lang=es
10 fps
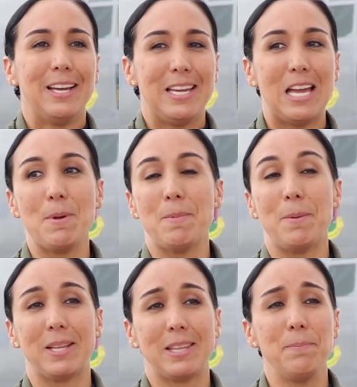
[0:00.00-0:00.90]
y a mi
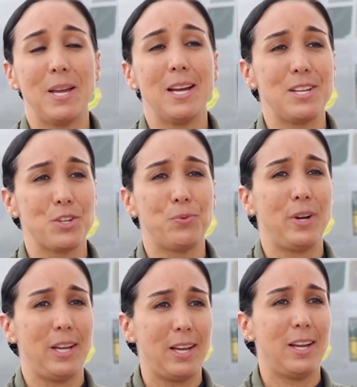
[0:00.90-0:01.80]
mamá también, eso
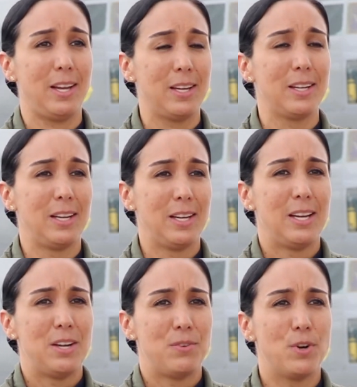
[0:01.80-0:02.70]
fue
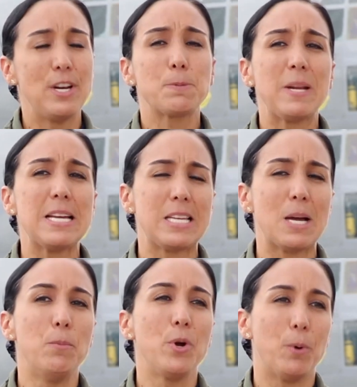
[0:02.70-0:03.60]
fue una experiencia
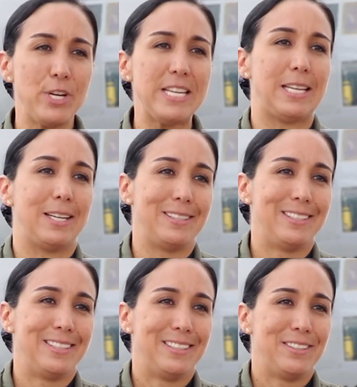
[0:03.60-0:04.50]
muy bonita,
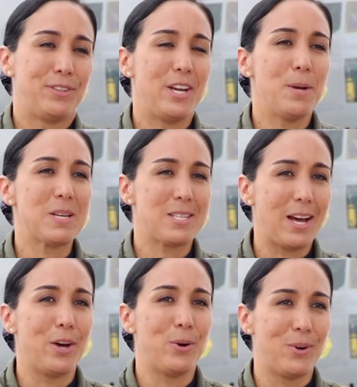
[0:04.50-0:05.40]
fue
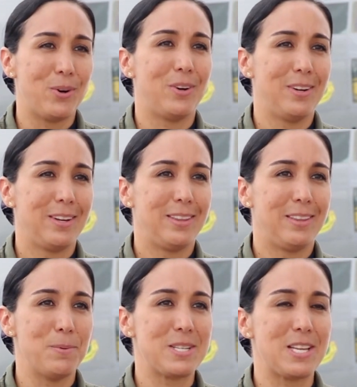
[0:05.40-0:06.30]
demasiado,
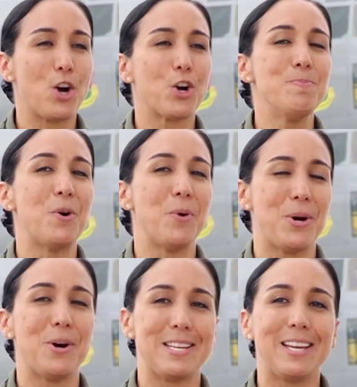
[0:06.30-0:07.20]
demasiado
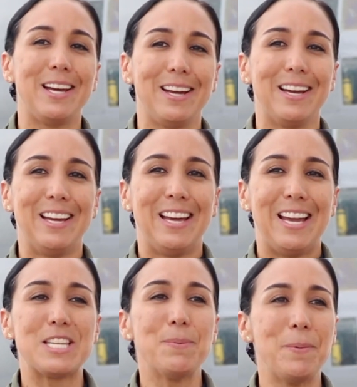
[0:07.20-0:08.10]
conmovedor ese,
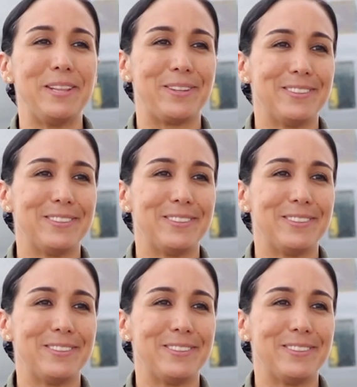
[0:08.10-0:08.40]
ese momento.